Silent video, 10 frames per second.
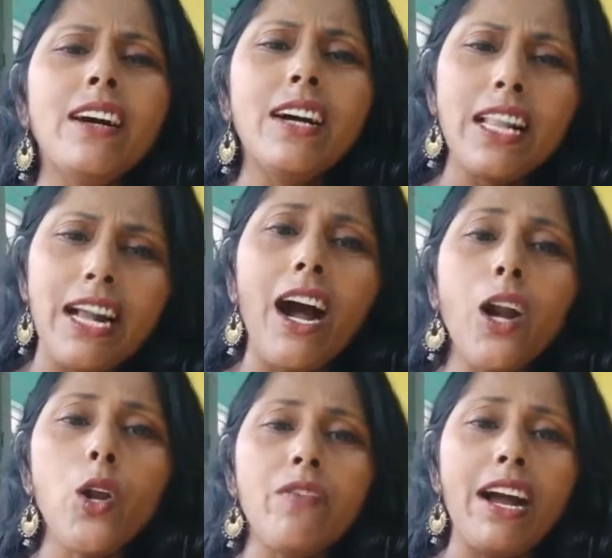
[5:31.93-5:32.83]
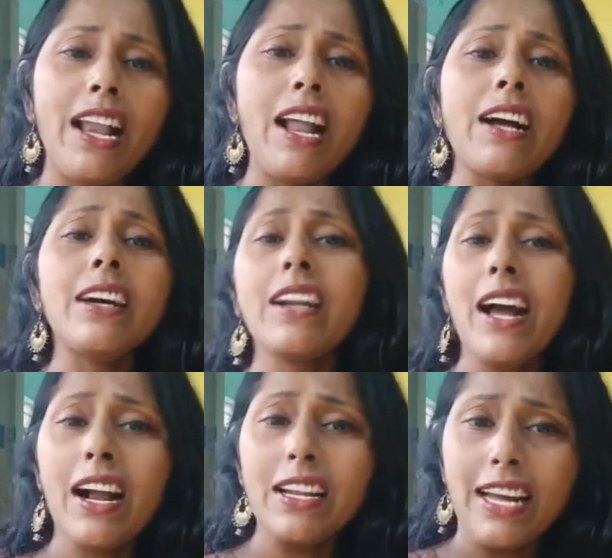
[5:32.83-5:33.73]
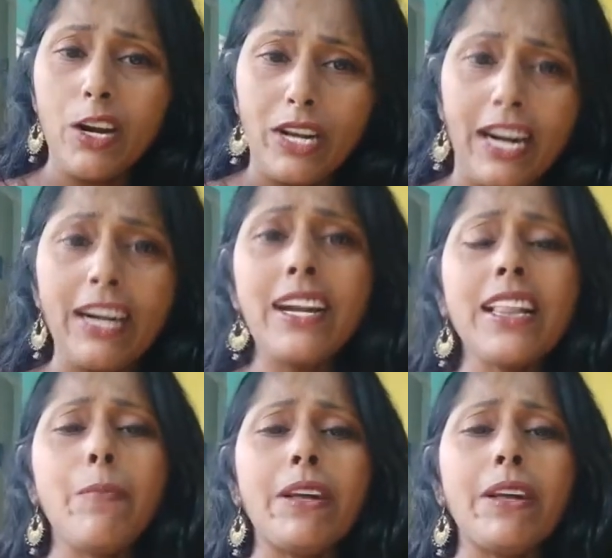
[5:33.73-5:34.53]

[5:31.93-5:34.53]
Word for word: இந்த காணொலி வாயிலாக நாங்கள் எங்களுடைய கண்டனத்தை